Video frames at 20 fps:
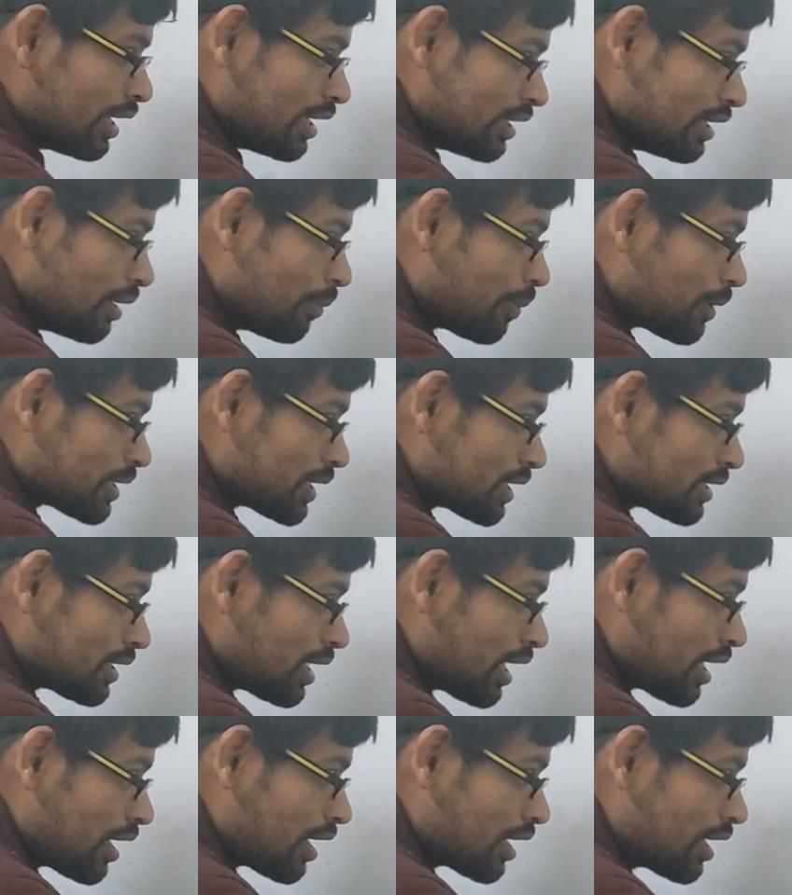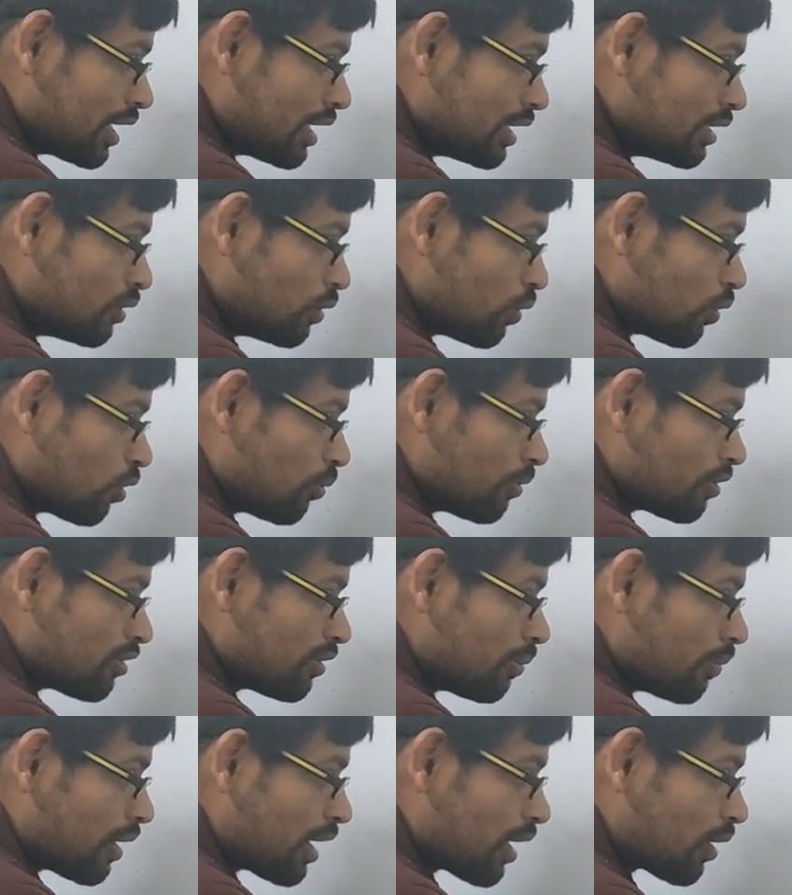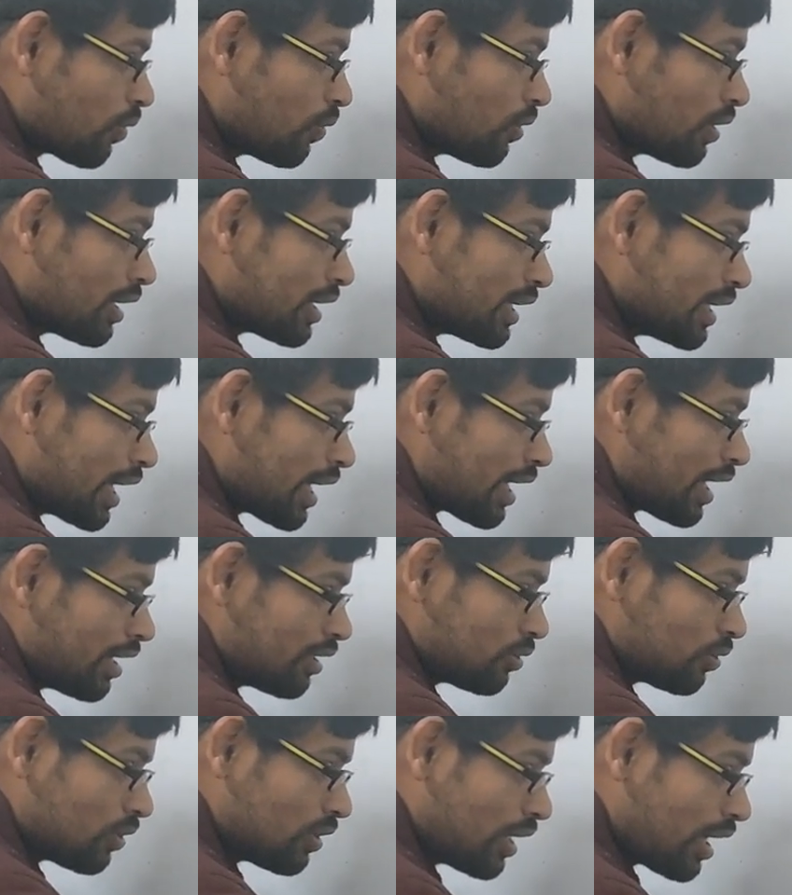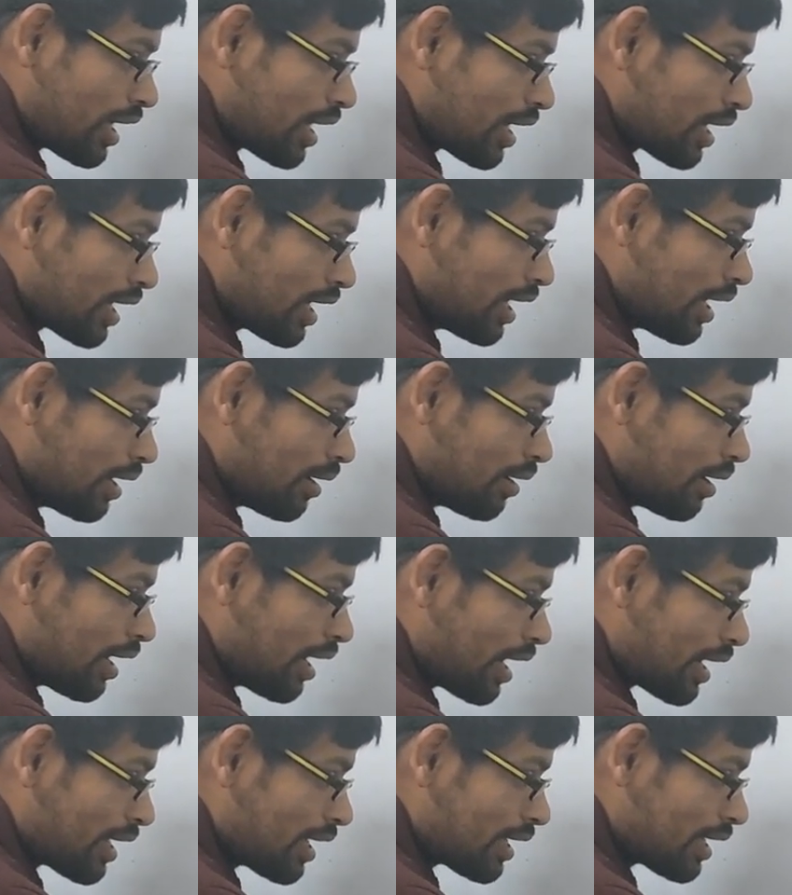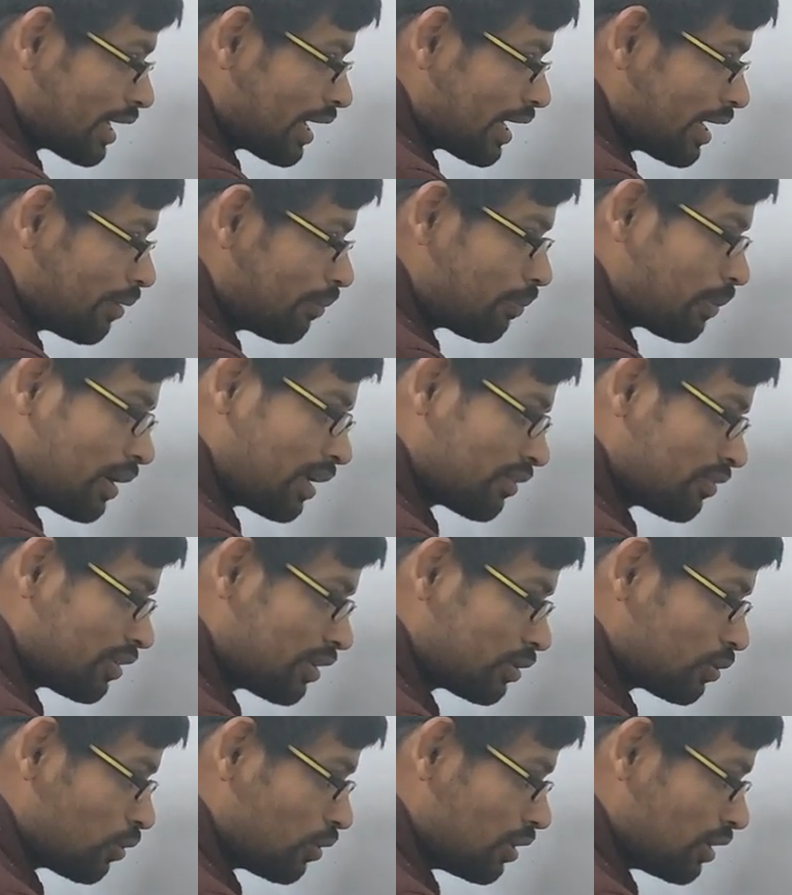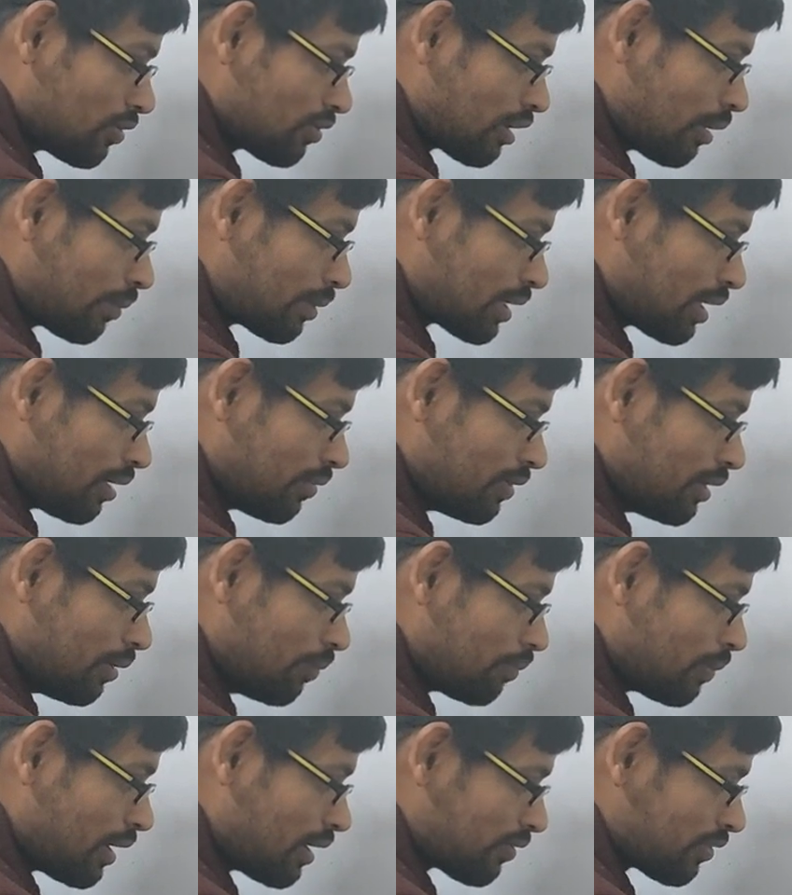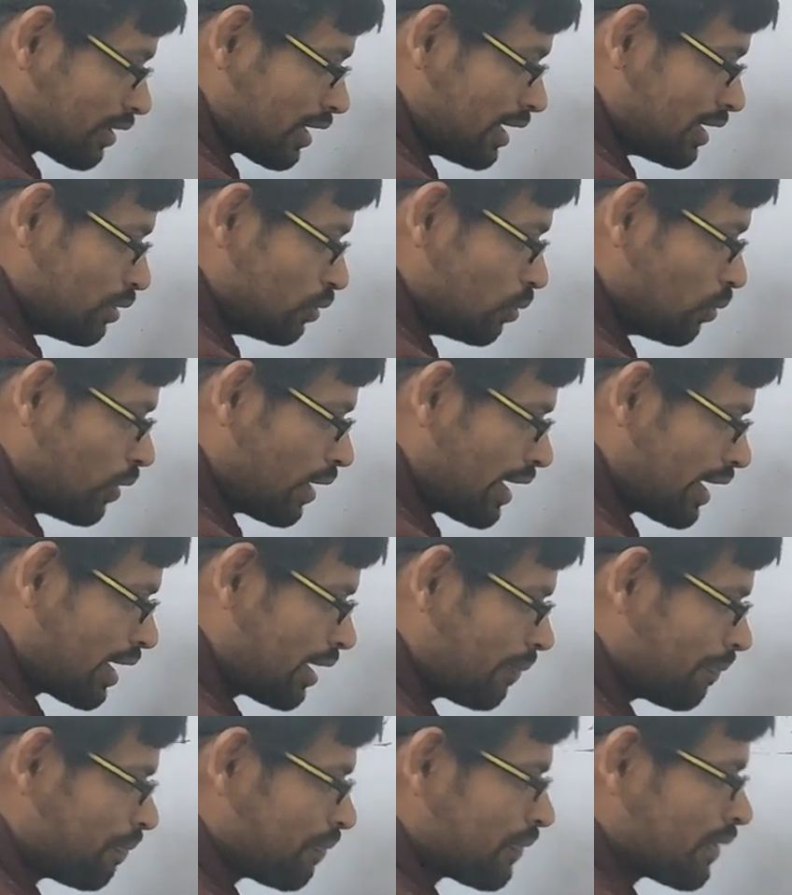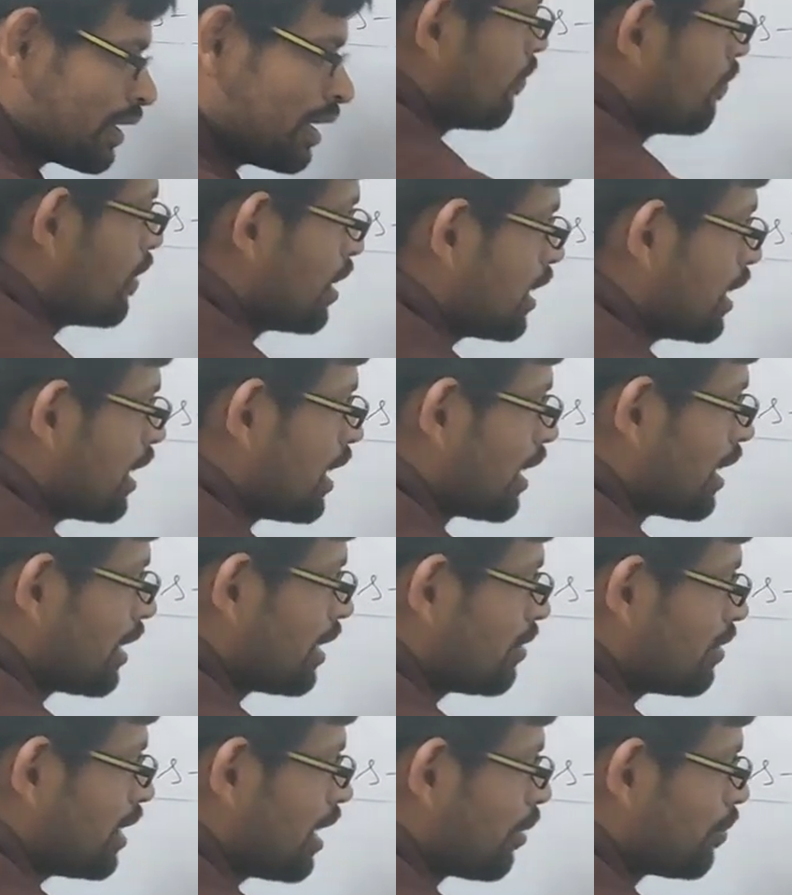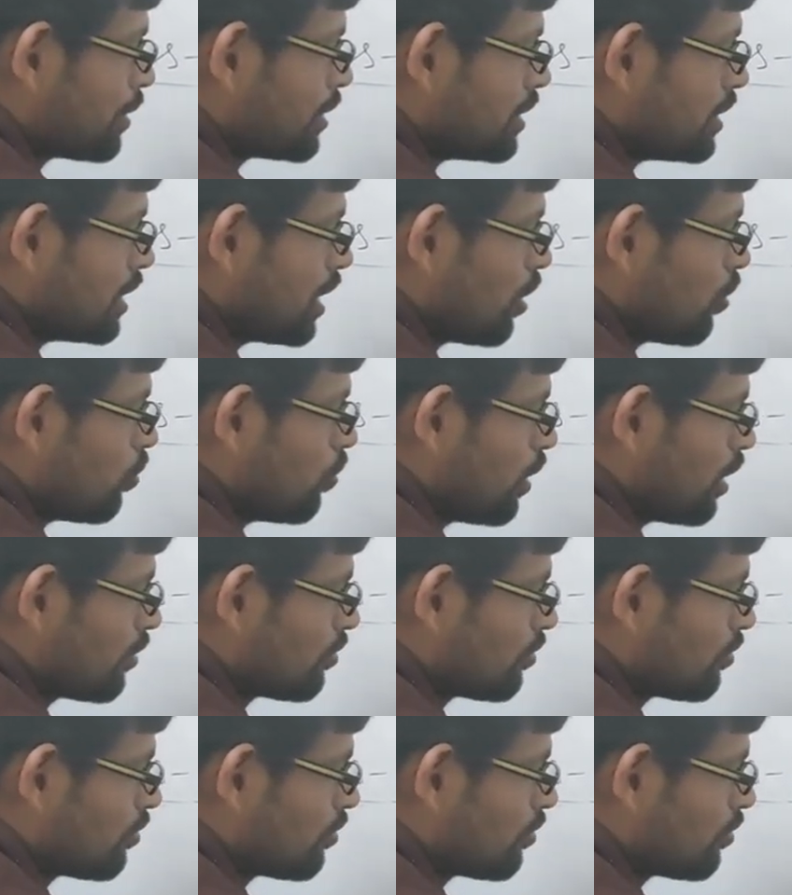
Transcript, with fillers: ये पता चलेगा कि इन दोनों में से बड़ा कौन है ग्यारह तो ग्यारह का आगे क्या है प्लस है तो इसका मतलब ये प्लस का ही दो आएगा अगर यहाँ पे दिया हुआ है